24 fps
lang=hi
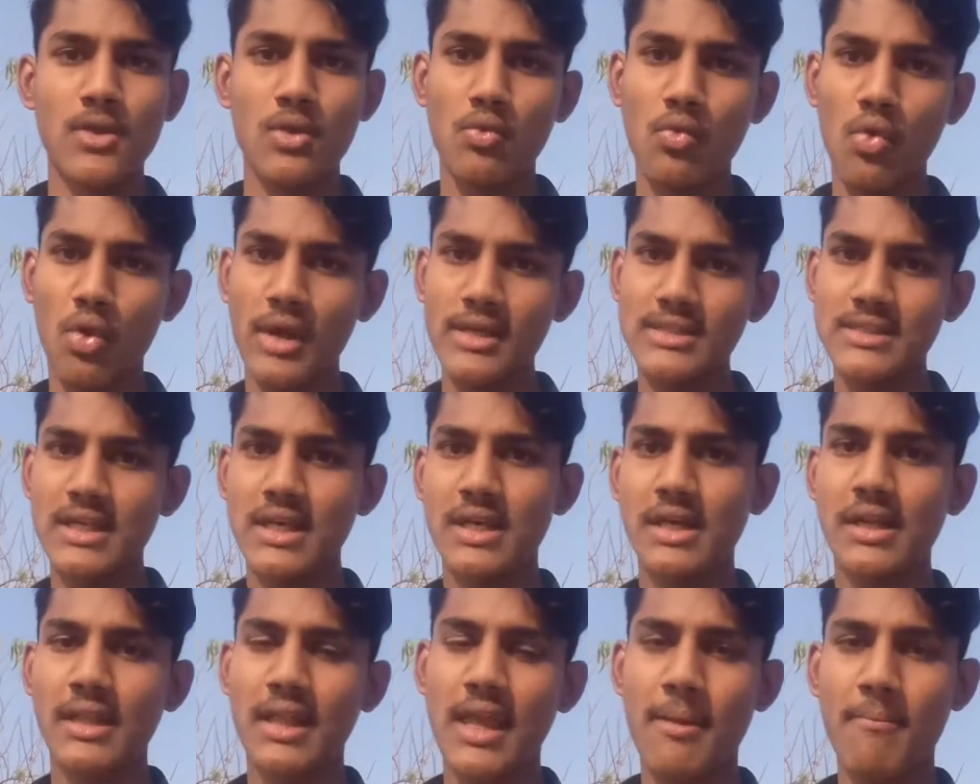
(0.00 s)
वो कैसे
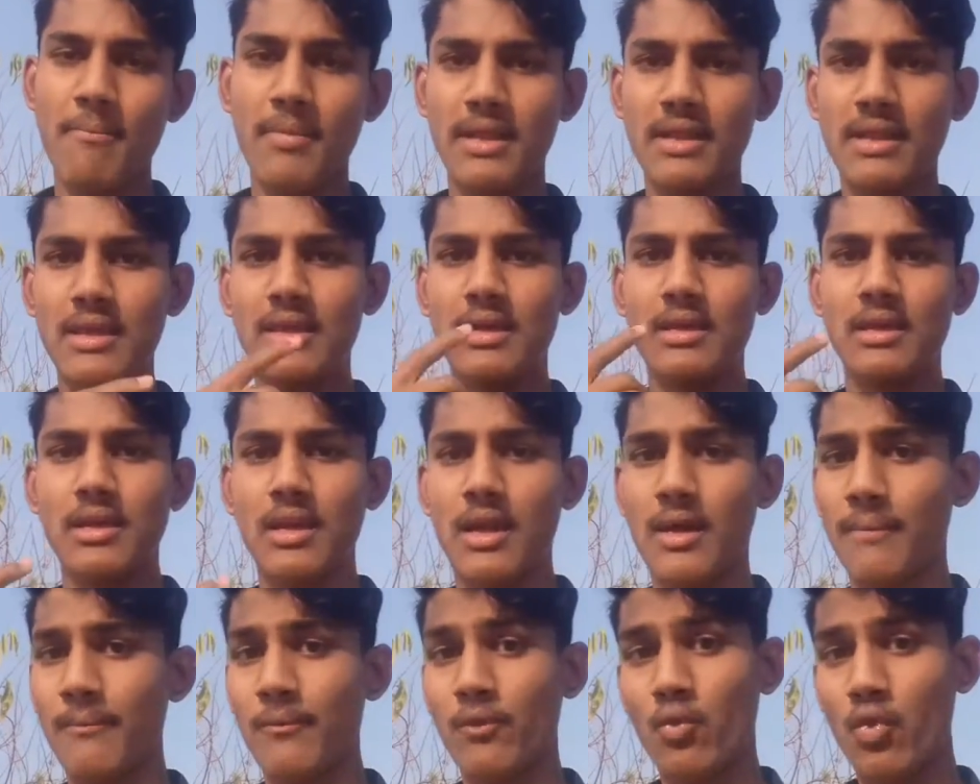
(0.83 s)
करना है मैंने
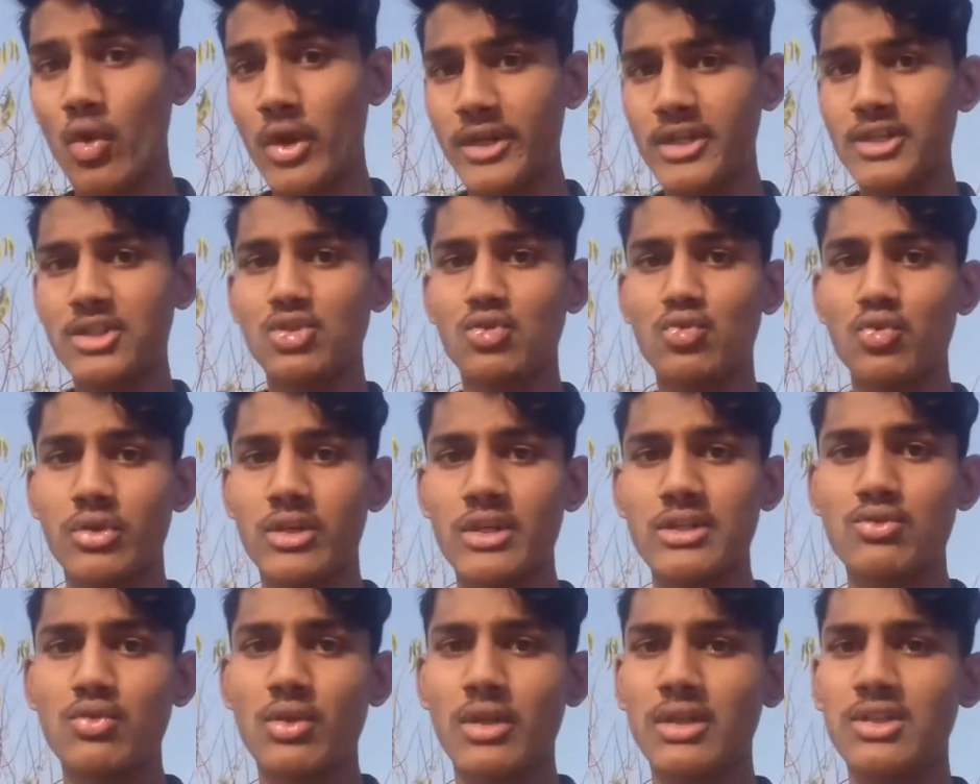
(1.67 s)
आप वाट इज़
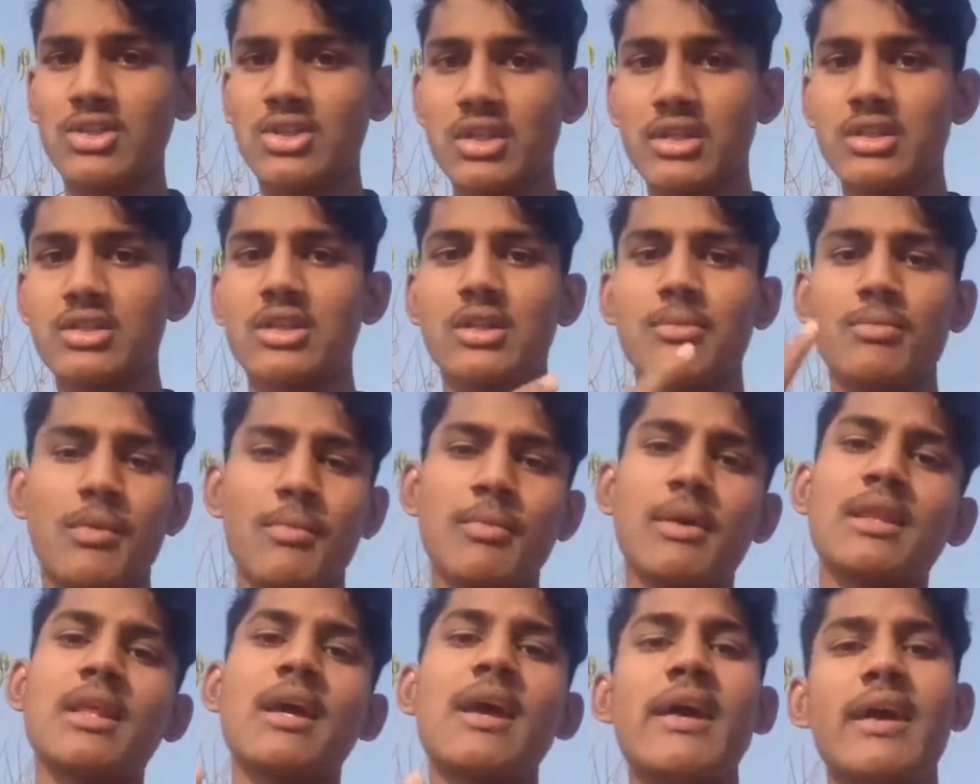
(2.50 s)
कुकीज़ वाले सेक्शन में
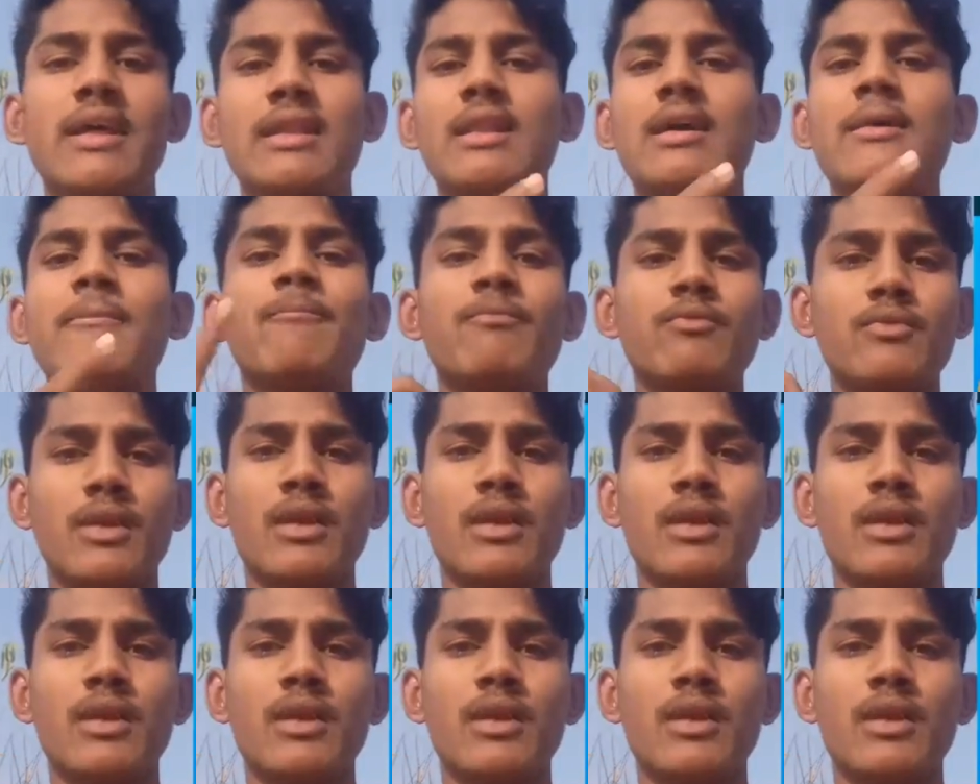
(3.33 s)
बताया था